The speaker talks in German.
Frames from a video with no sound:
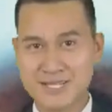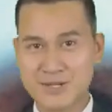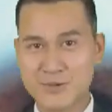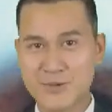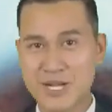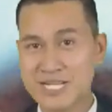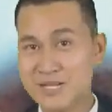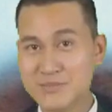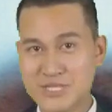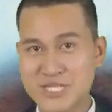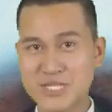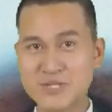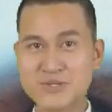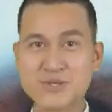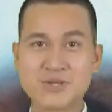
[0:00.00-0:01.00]
und
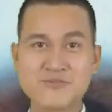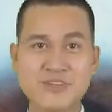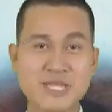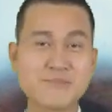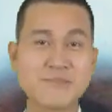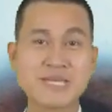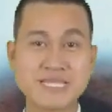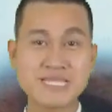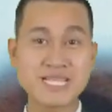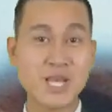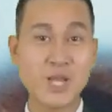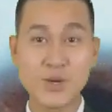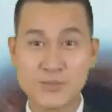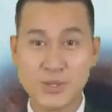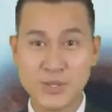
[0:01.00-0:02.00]
schlüssige
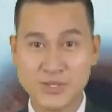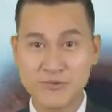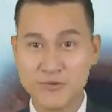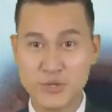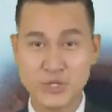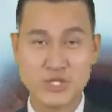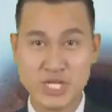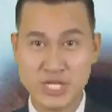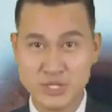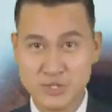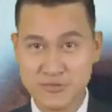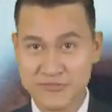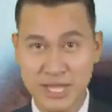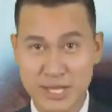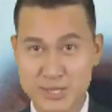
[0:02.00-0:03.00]
Antwortvorschläge.
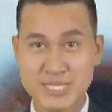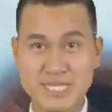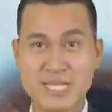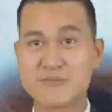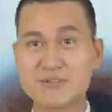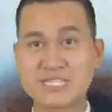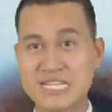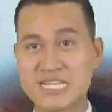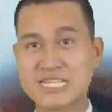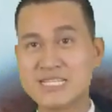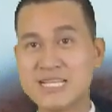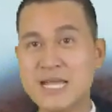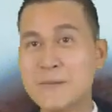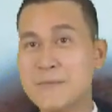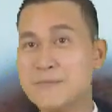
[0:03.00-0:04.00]
Hugo Egon
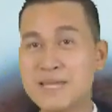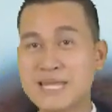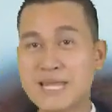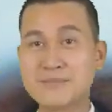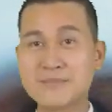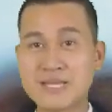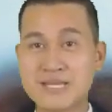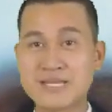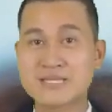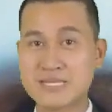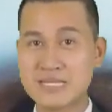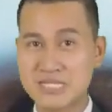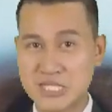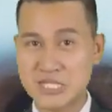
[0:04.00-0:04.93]
Balder moderiert.